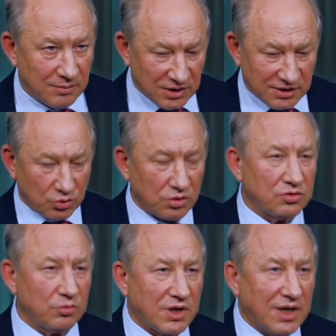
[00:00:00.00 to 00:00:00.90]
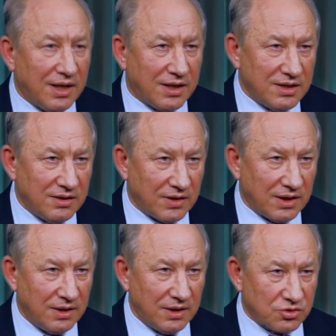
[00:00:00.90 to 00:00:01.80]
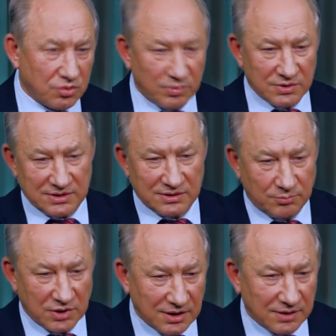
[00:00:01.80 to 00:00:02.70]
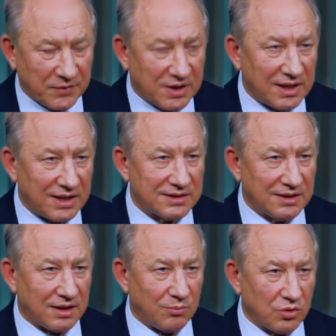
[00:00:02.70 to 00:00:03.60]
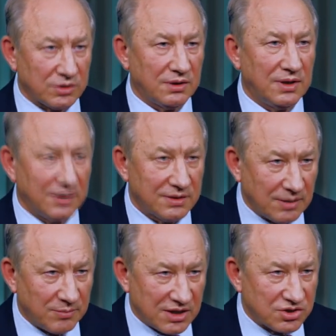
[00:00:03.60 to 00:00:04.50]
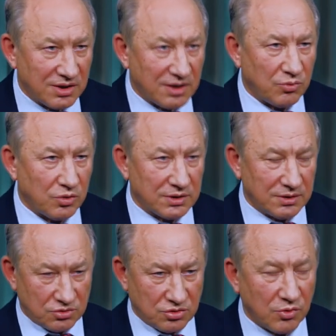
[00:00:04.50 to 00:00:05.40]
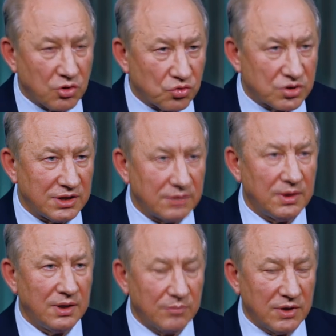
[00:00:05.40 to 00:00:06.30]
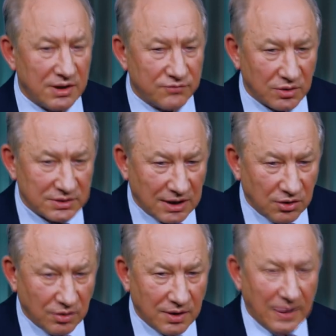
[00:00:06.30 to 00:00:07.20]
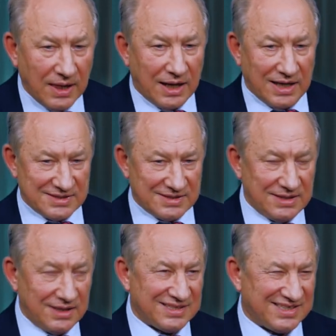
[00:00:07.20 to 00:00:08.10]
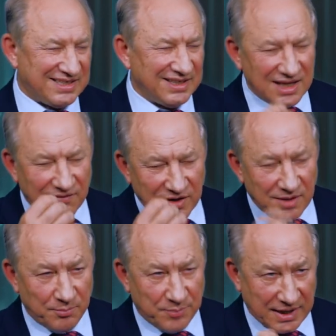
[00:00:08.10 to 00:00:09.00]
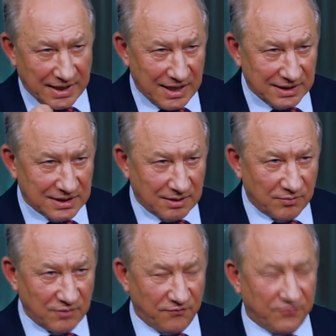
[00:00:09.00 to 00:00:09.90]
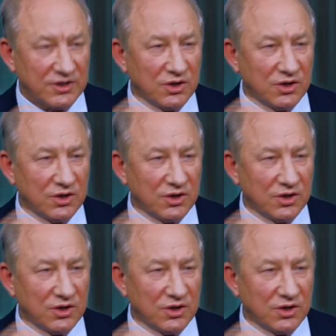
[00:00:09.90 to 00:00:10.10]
был социум коллектива, чтобы были классные работы, домашние работы, чтобы кружки были и все остальное. А здесь силовым порядком, в